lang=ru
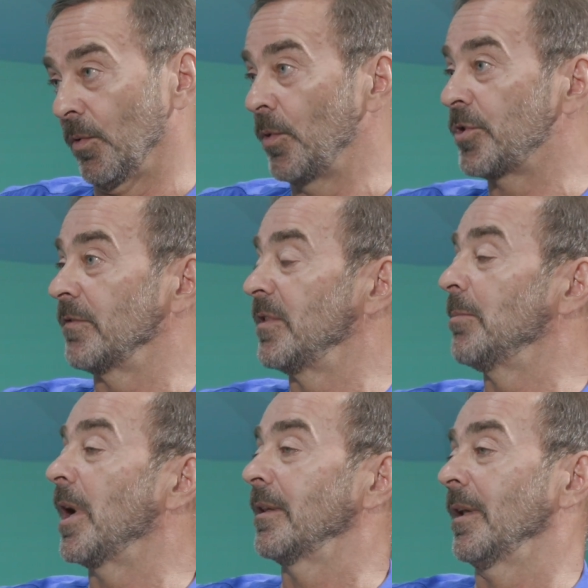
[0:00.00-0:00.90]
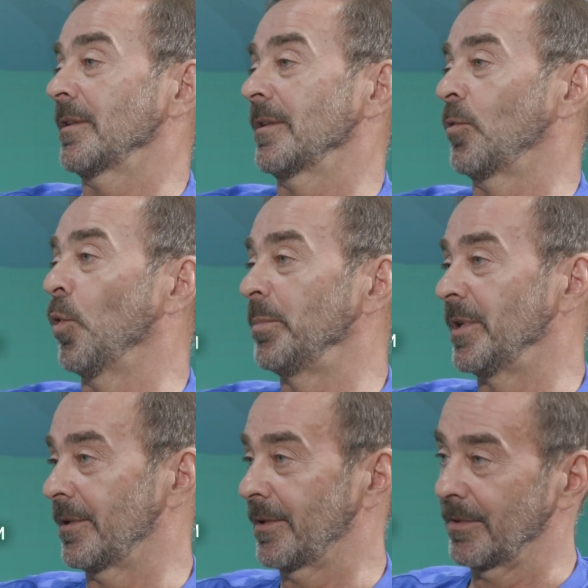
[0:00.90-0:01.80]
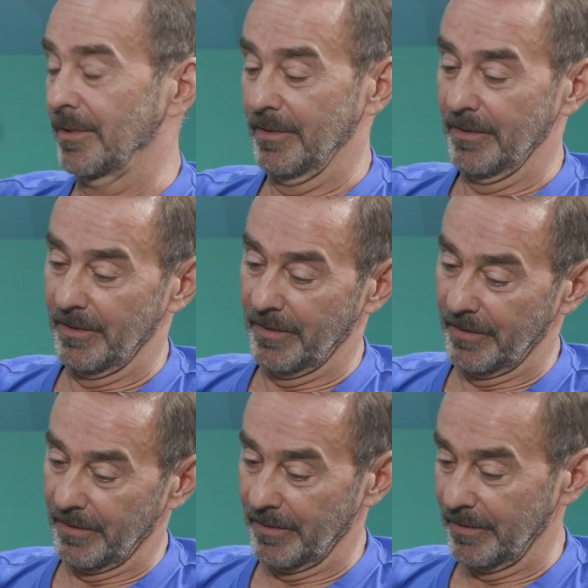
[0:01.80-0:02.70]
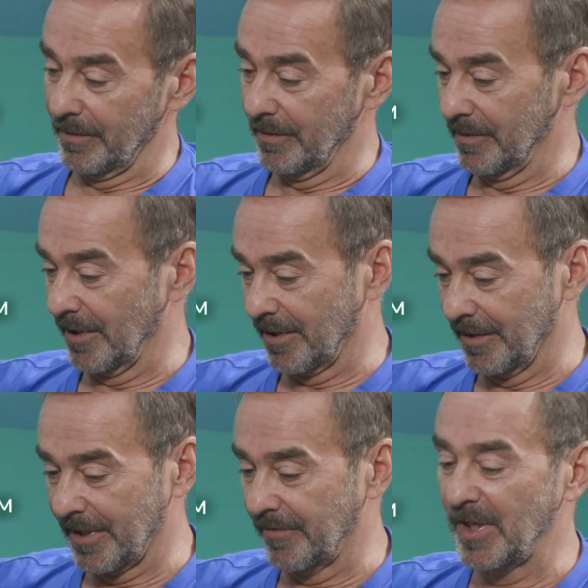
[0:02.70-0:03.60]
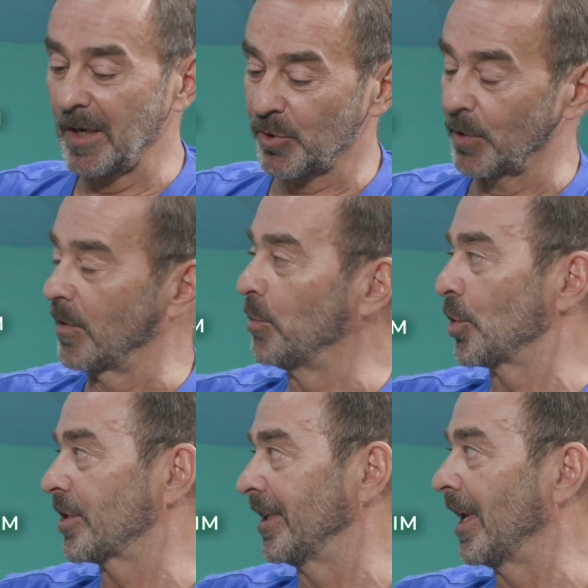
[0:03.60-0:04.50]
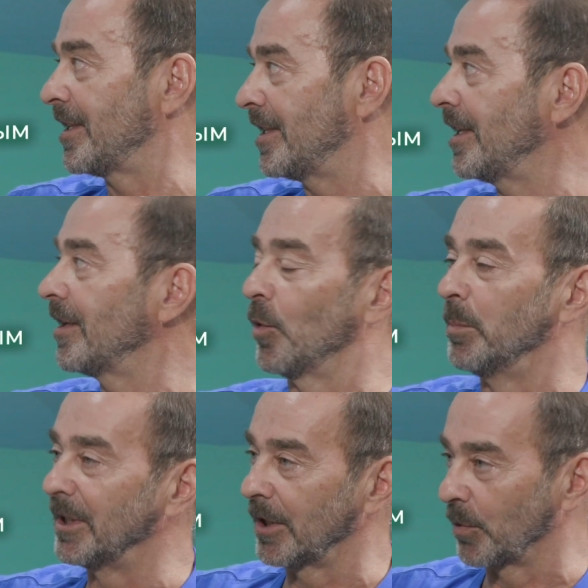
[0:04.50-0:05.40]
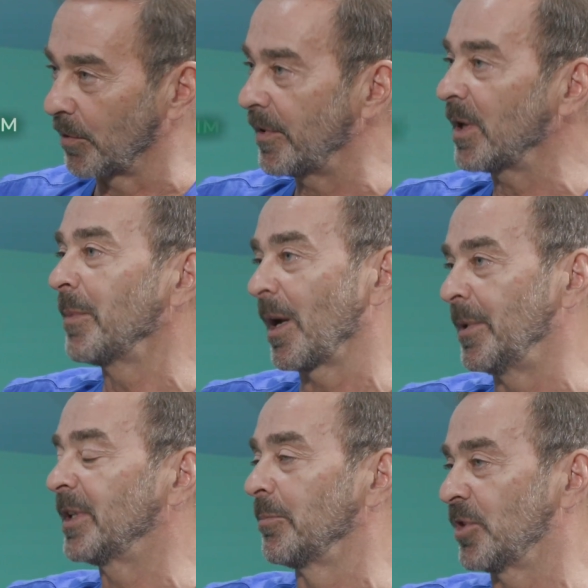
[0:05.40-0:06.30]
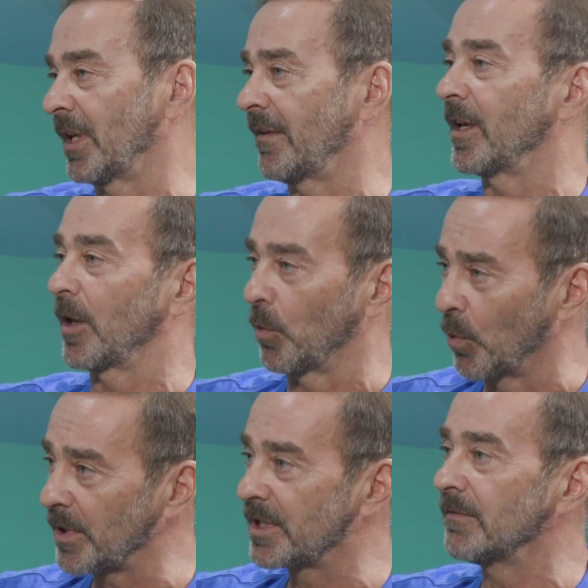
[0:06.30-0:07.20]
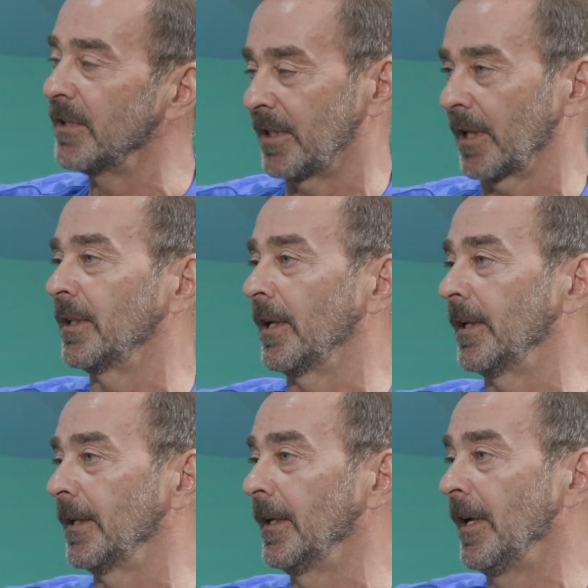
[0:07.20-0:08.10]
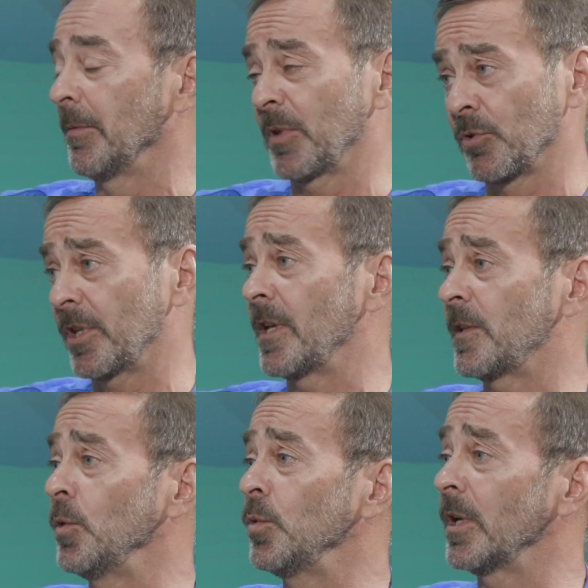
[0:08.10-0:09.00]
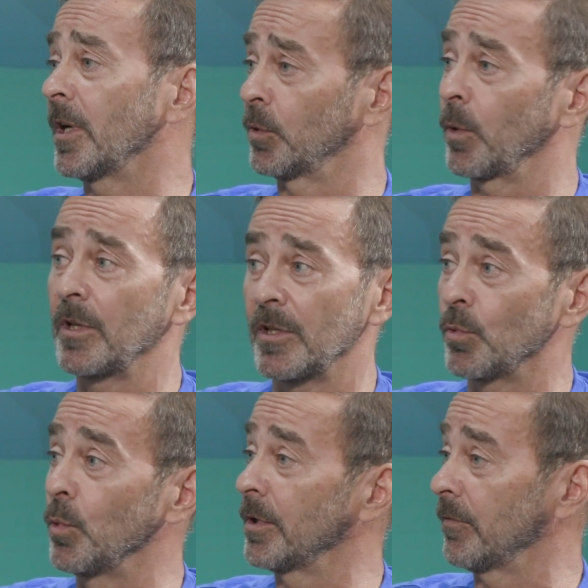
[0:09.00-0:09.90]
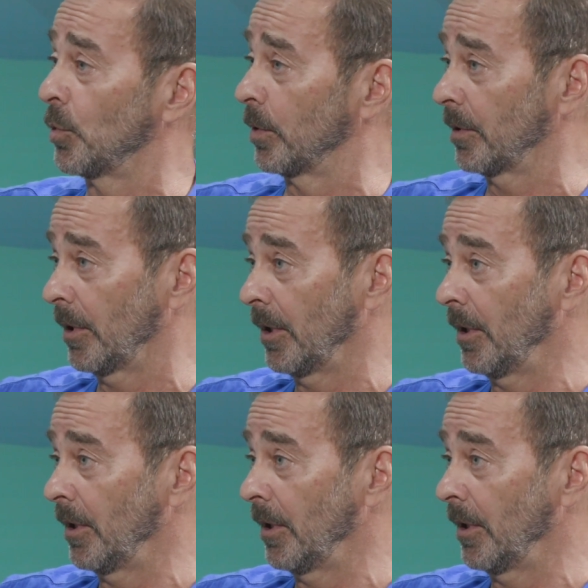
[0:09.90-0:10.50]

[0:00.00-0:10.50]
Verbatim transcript: очень внимательно ознакомьтесь, э, так сказать, со всем, что вы можете найти об этой турфирме, об этом человеке, отзывы и так далее. Потому что есть люди, которые из года в год